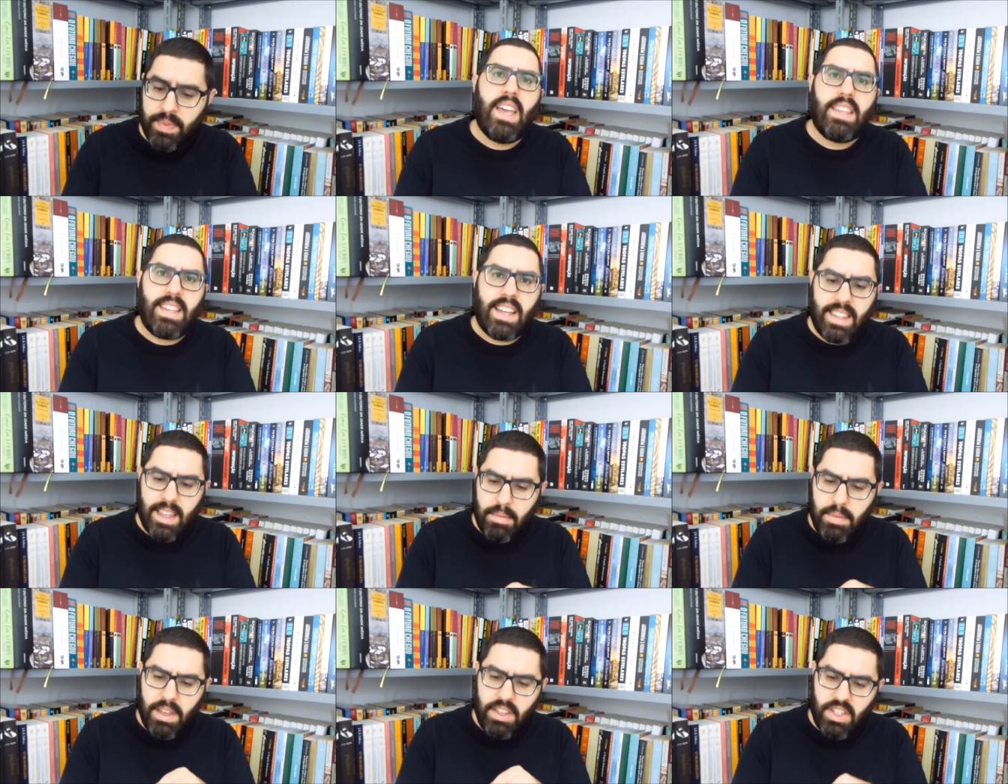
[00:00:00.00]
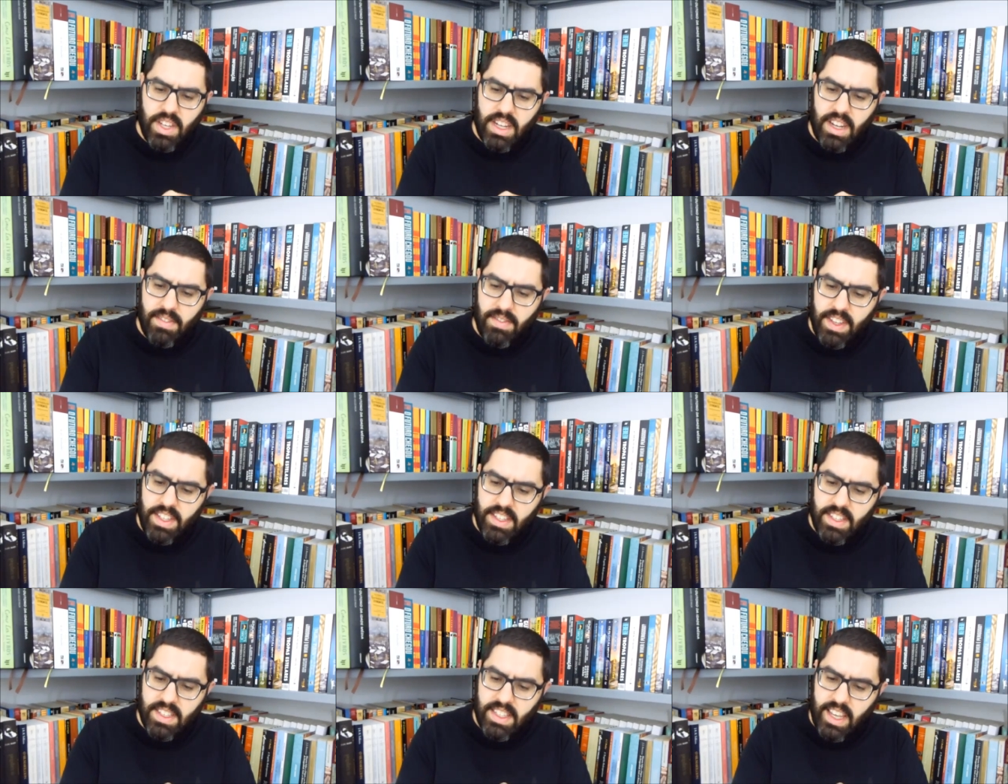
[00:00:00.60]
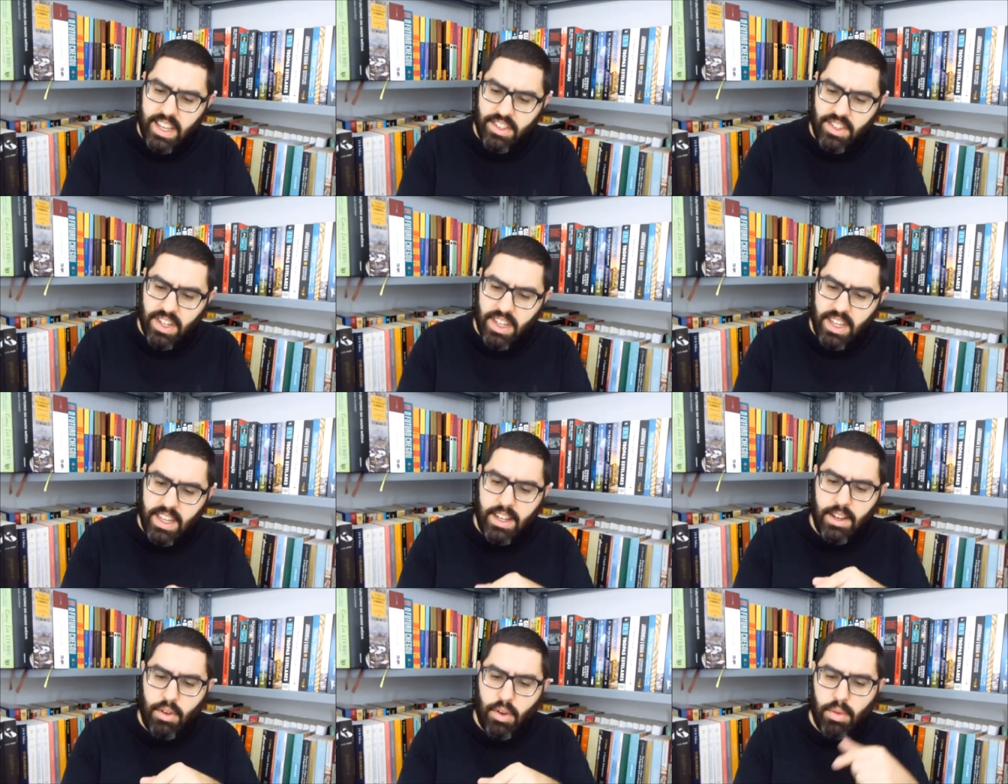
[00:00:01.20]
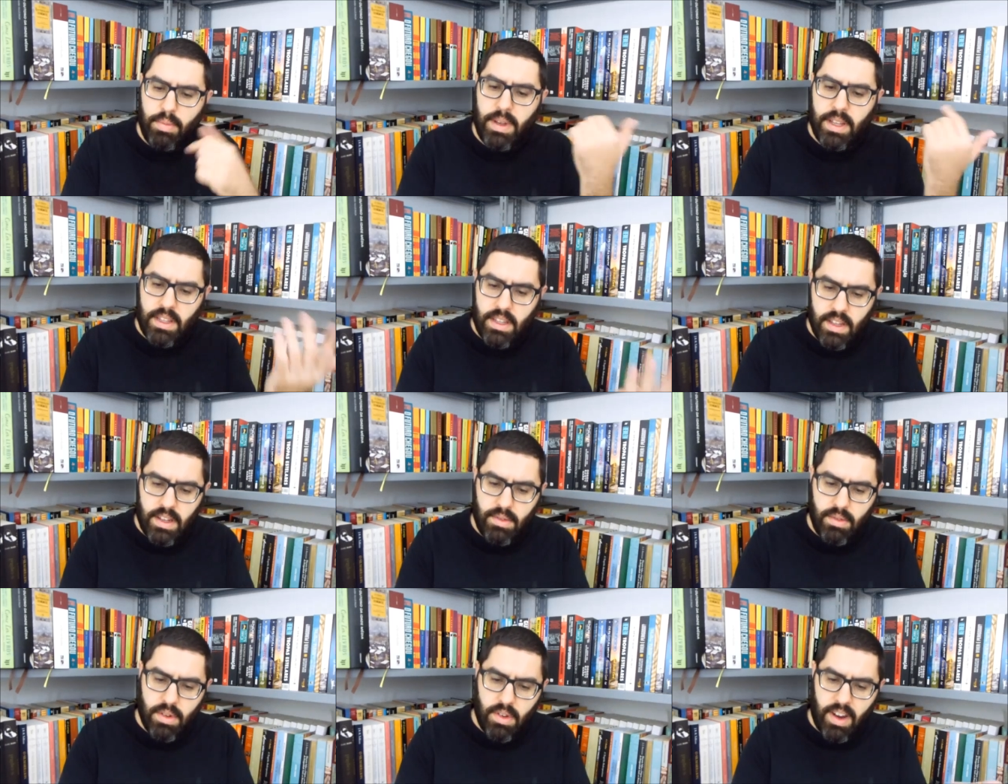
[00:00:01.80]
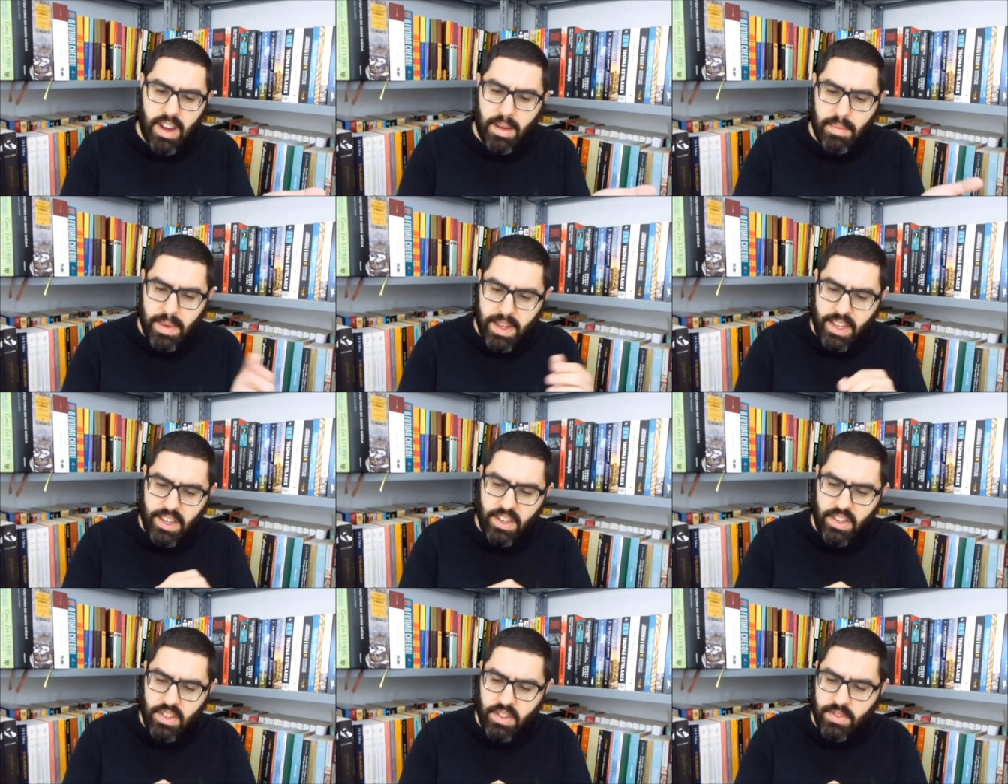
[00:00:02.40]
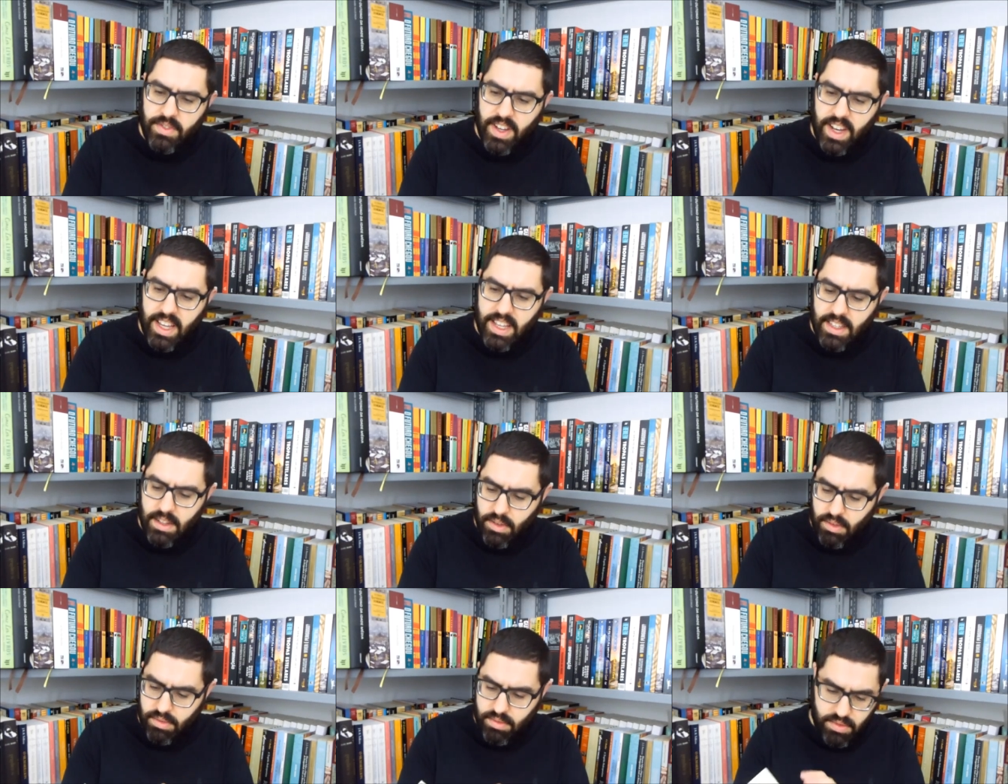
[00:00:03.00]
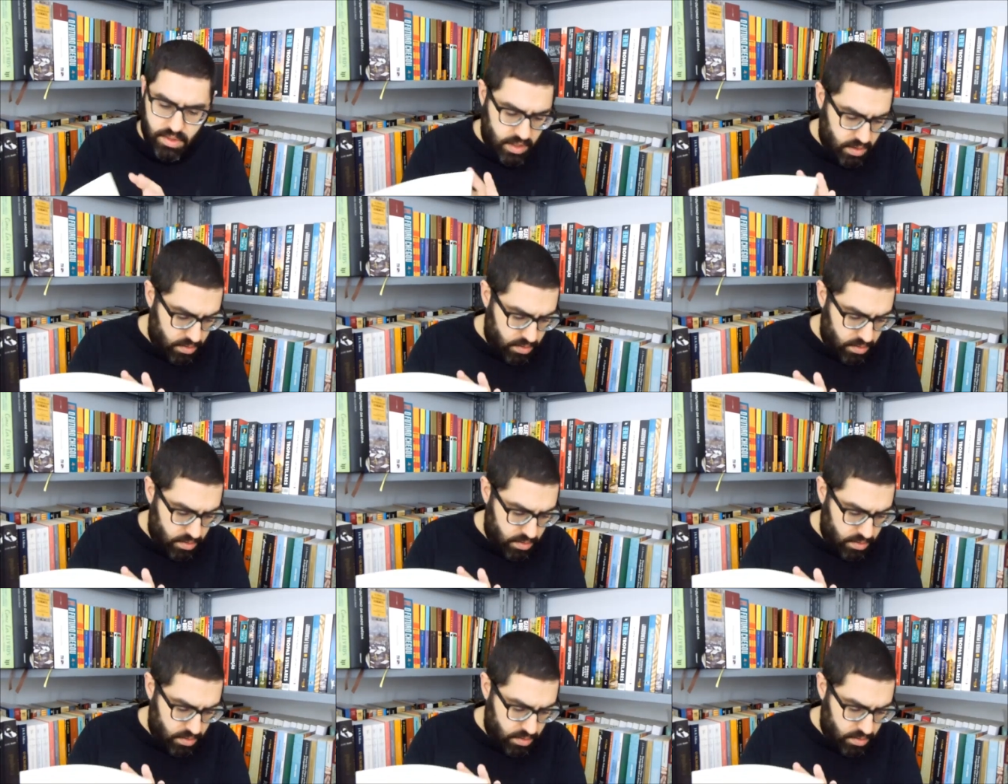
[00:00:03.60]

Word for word: Exatamente. Aí na 27 aqui ele comenta o que eu acabei de falar, então